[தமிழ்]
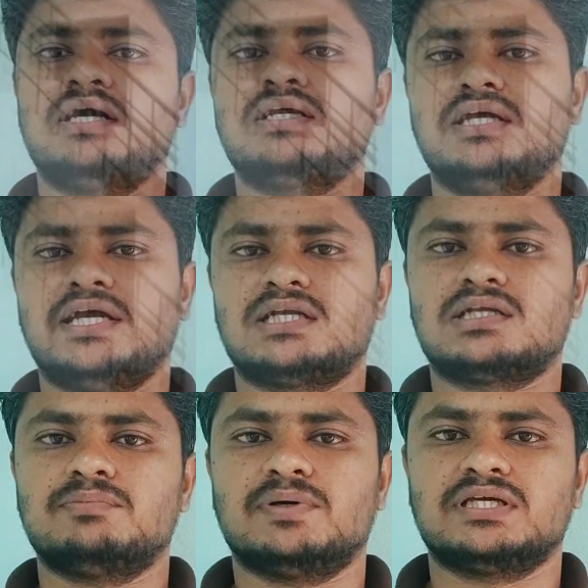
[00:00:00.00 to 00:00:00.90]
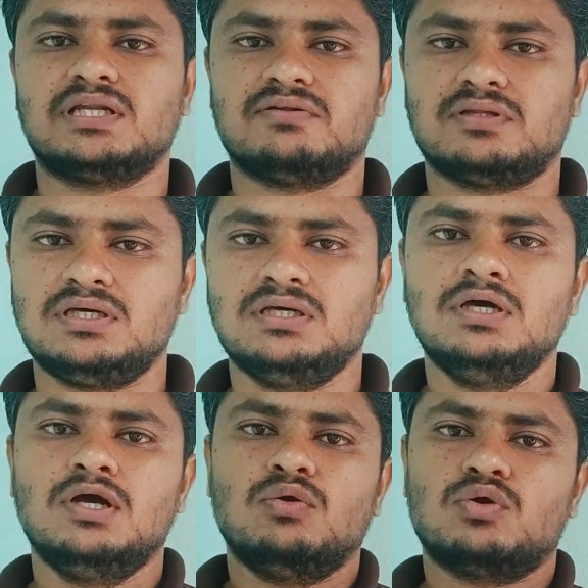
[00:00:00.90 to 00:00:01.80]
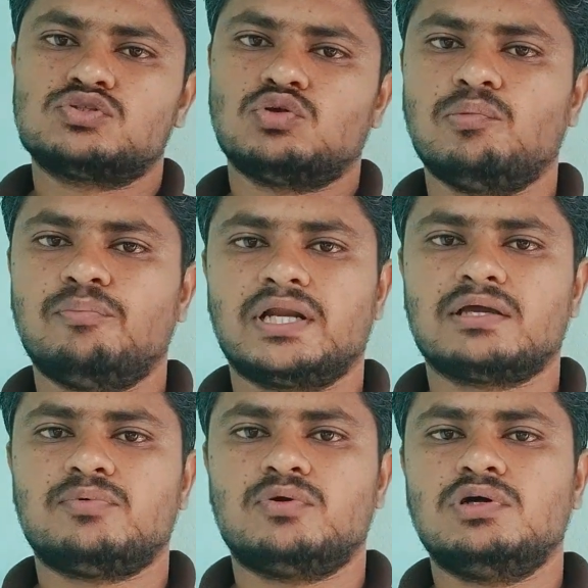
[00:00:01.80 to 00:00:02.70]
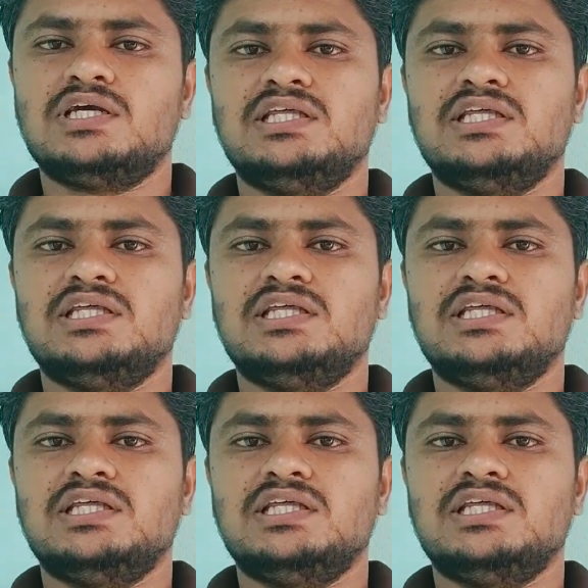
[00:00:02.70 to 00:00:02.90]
கார்களை ஏற்றுறதுக்கு பார்த்தீங்கன்னா வந்து ஒரு ஸ்லோப் மாதிரி போடுவோம்